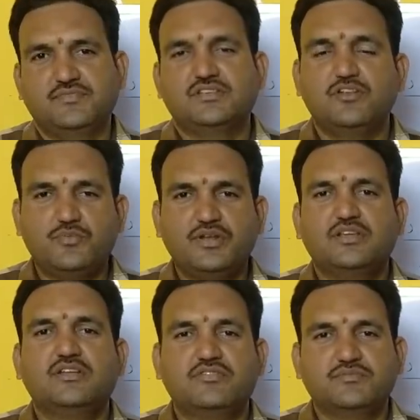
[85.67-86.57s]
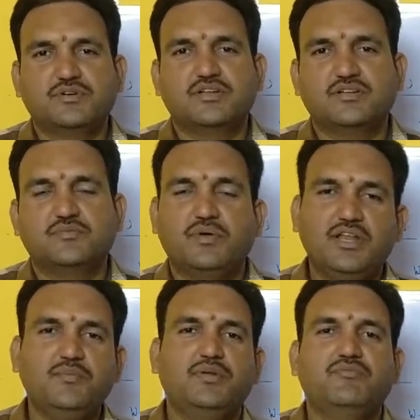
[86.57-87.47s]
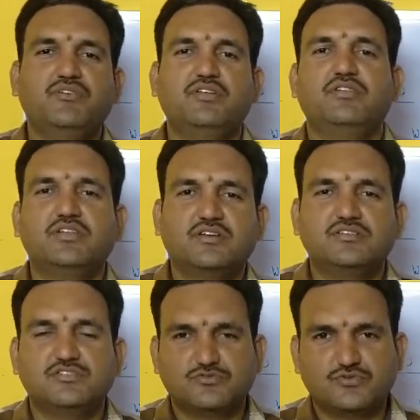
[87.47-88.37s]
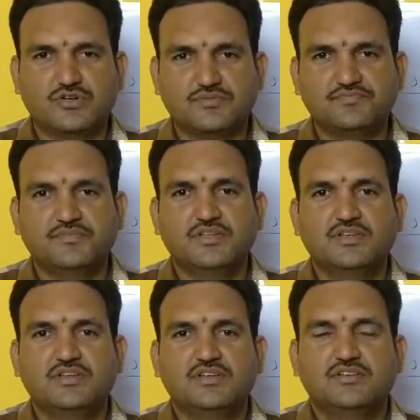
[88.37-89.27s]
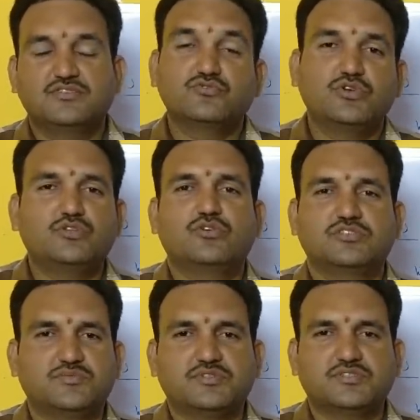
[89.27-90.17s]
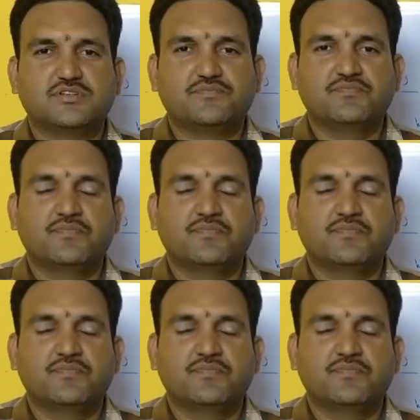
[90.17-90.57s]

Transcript: అసలు పనికిరావు అనమాట మళ్ళీ మనం వేరే వాళ్ళ దగ్గర తీసుకుంటాం సో ఇది ఒక సమస్య